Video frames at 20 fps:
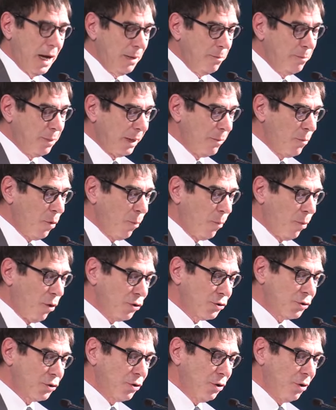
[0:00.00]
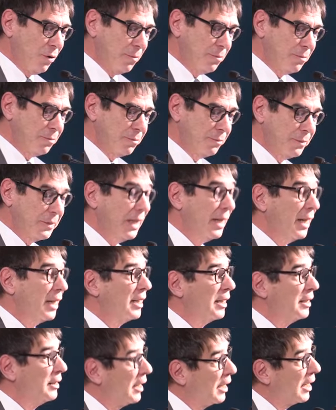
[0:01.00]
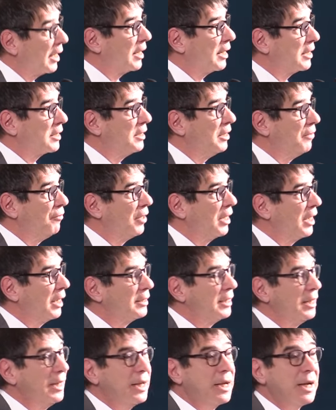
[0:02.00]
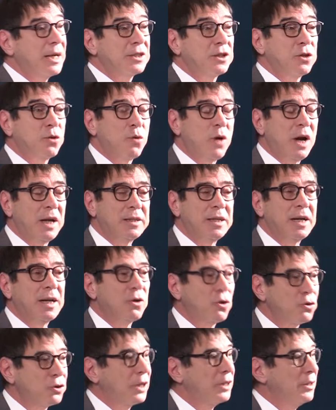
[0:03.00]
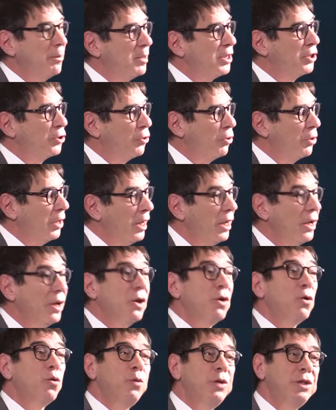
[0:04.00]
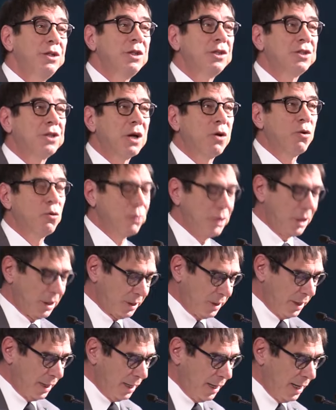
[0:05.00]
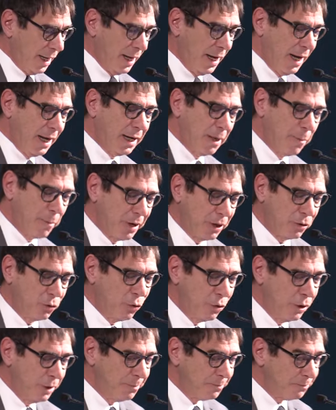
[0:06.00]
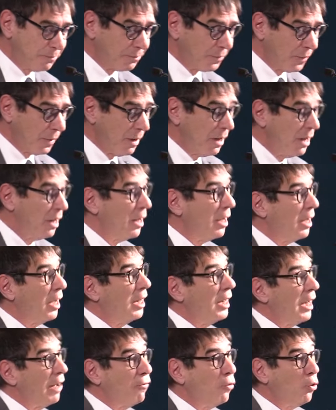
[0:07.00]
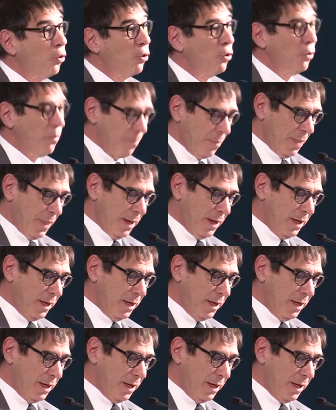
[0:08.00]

al primo posto della, della classifica delle casse uguali della nostra dimensione, quindi seconda stella anche per noi. Lavoro,